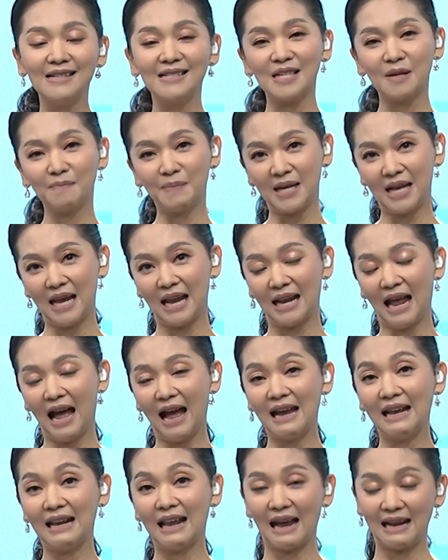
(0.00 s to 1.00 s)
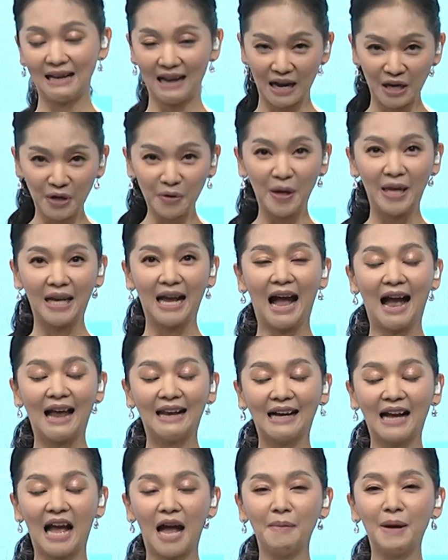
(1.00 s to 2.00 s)
จึงเป็นเหตุให้หลาย ๆ หน่วยงาน
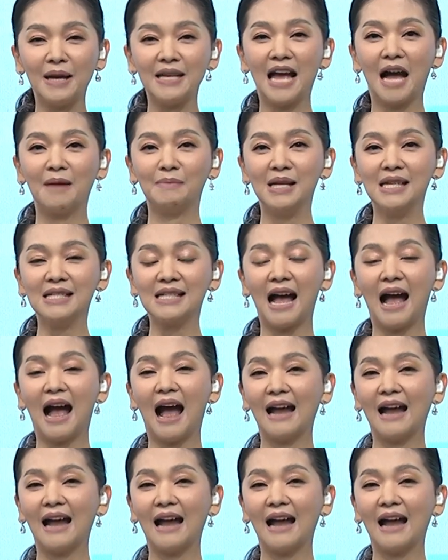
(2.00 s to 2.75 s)
นะคะพยายามที่จะ